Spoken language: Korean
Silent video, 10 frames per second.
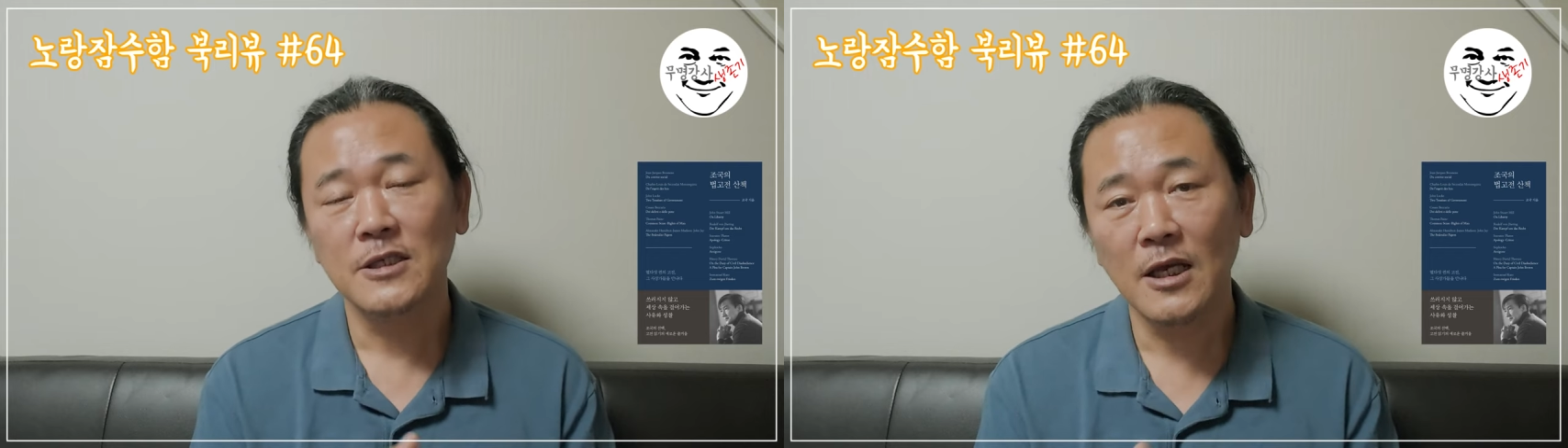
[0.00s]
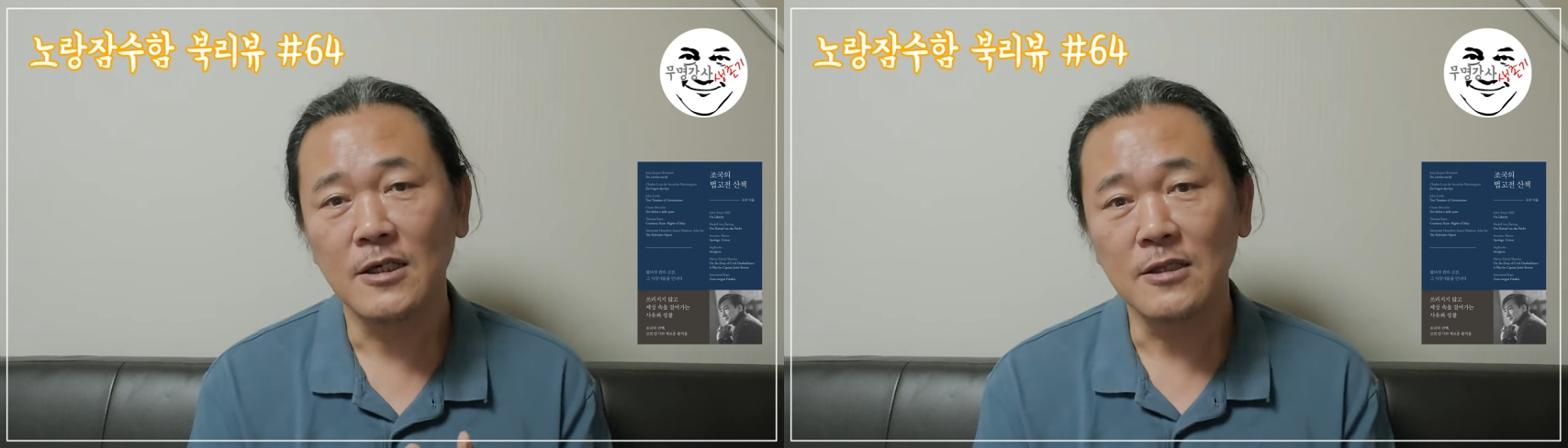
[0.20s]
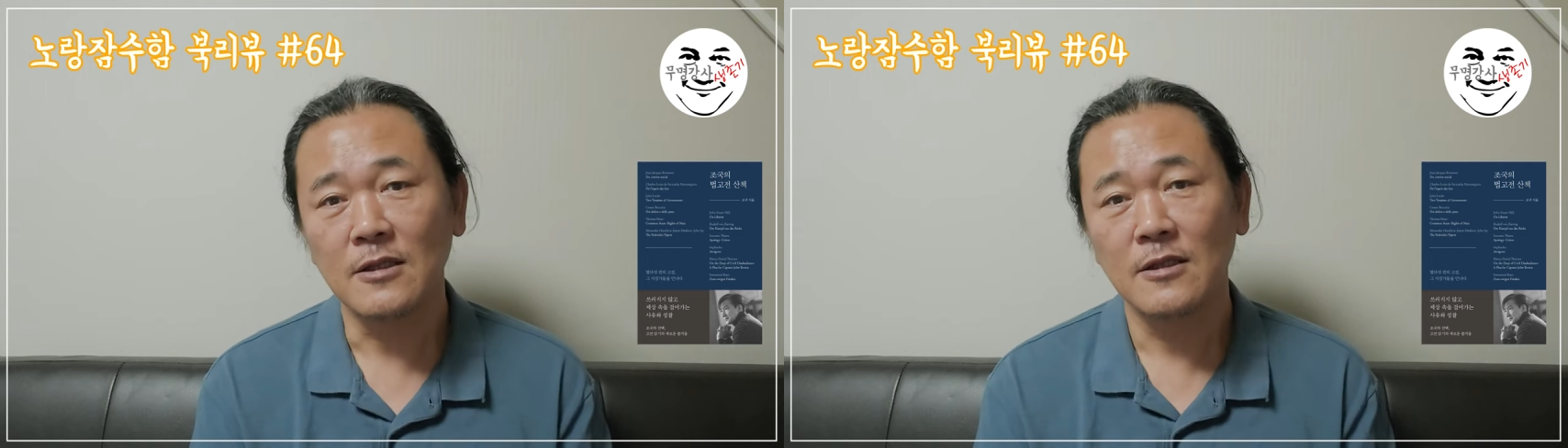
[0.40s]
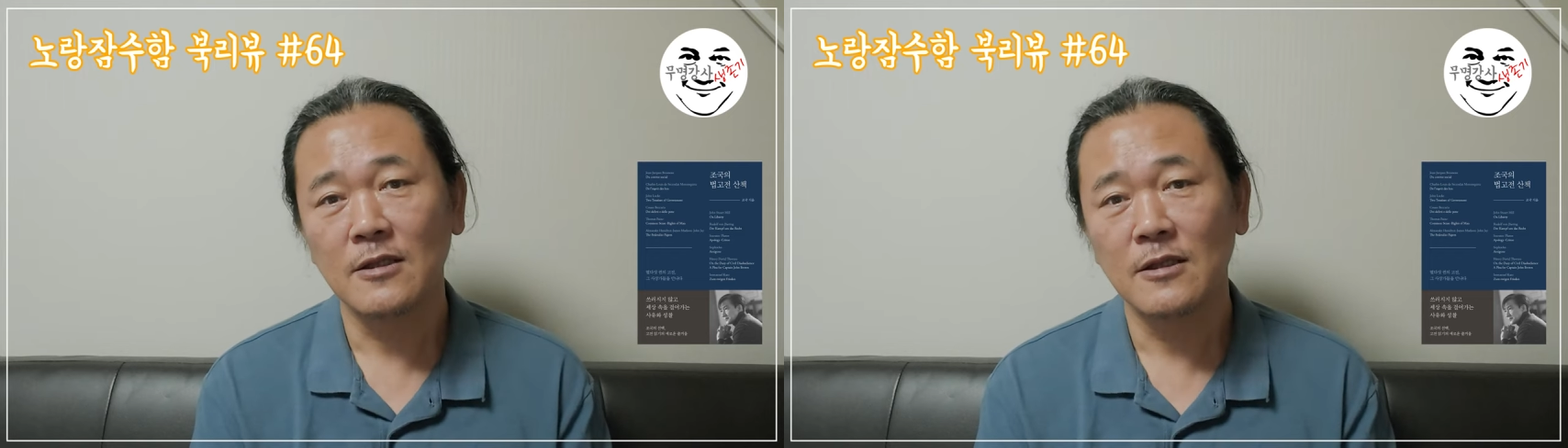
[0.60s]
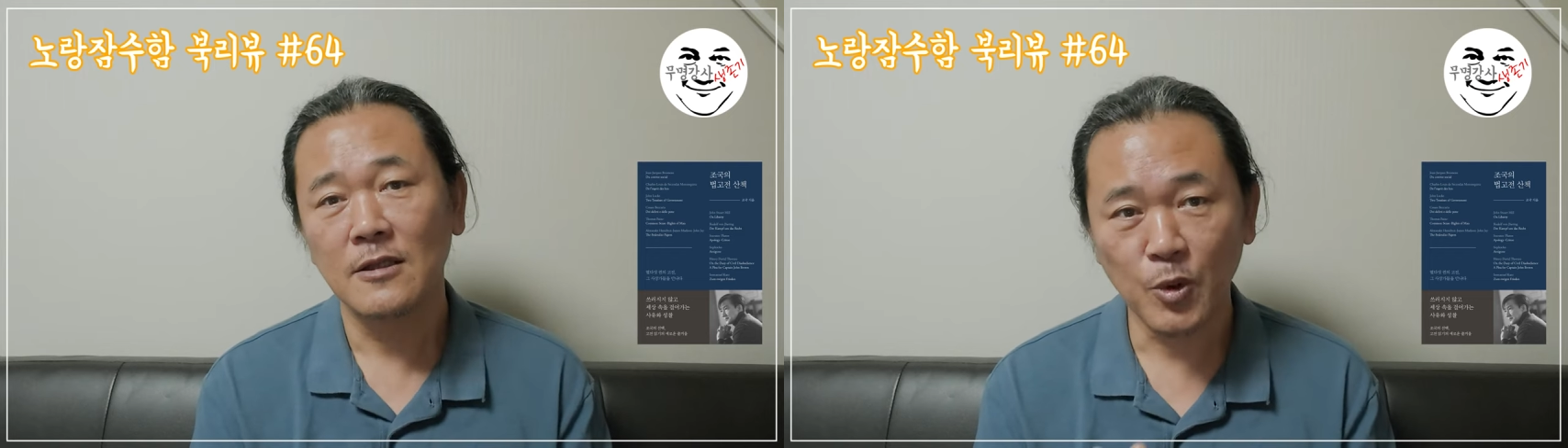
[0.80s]
책은
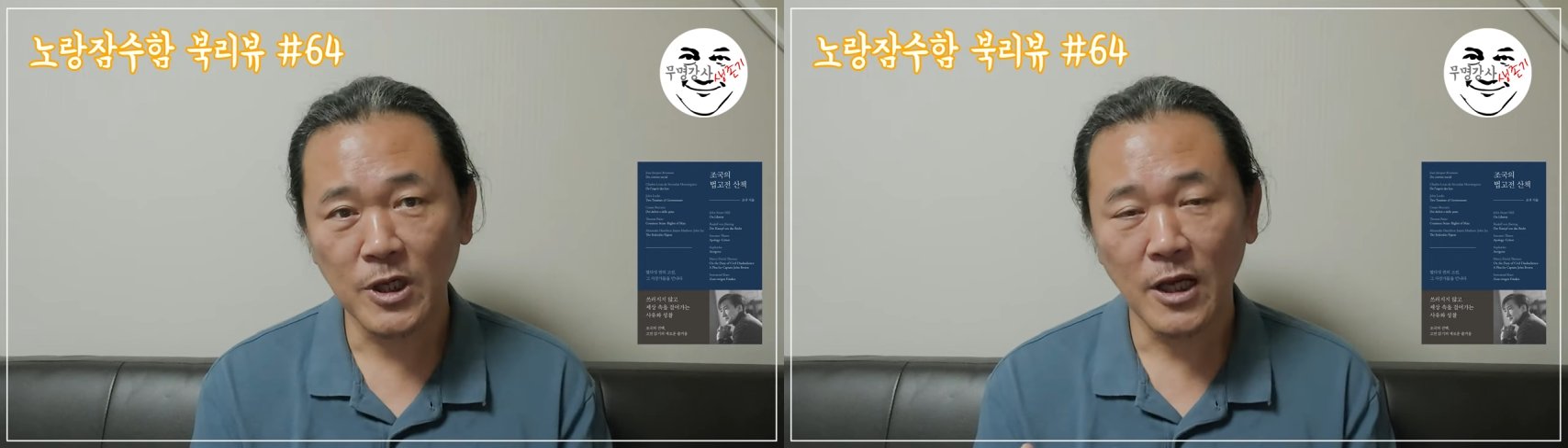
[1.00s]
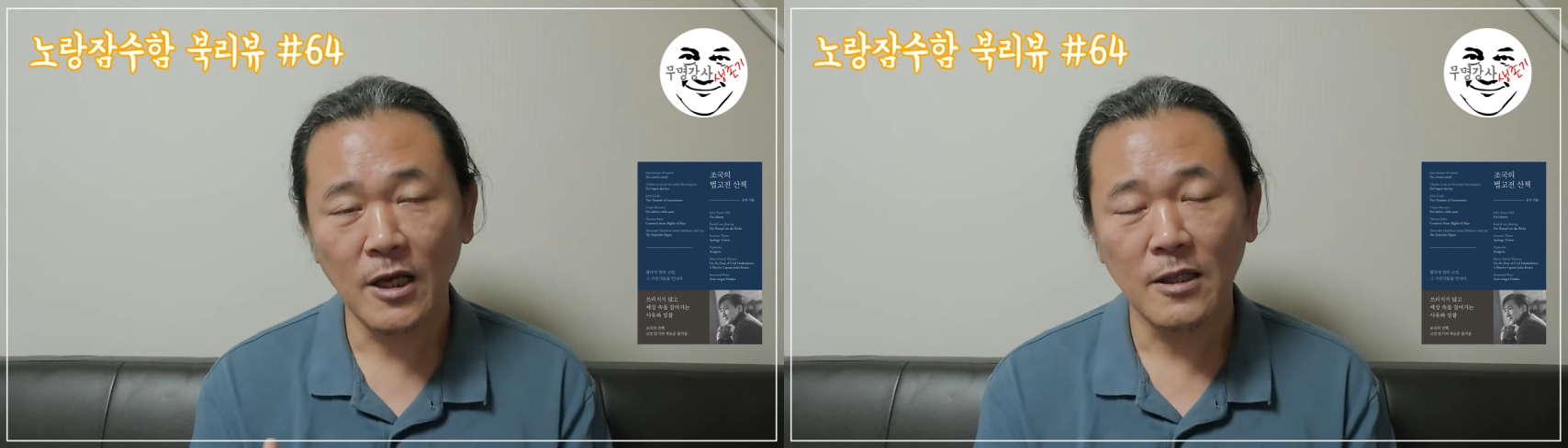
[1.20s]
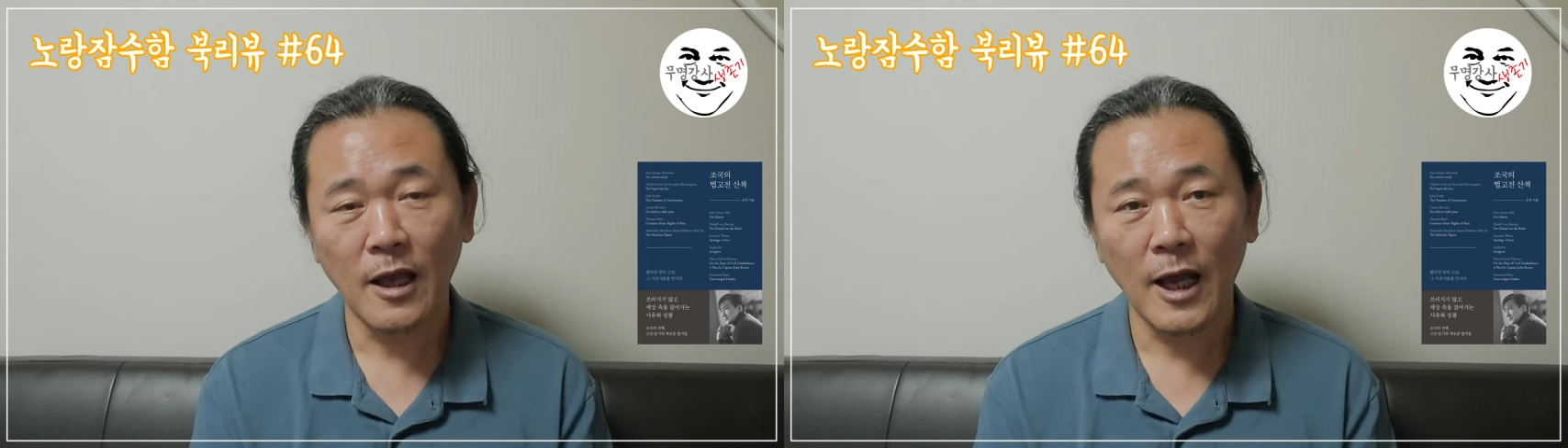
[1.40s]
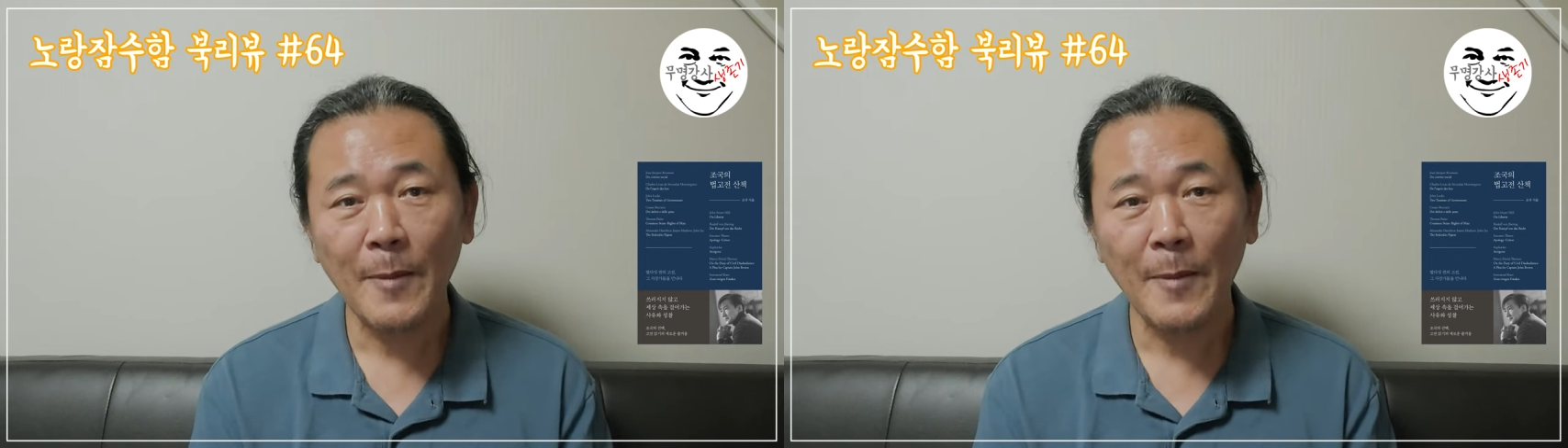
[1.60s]
보니까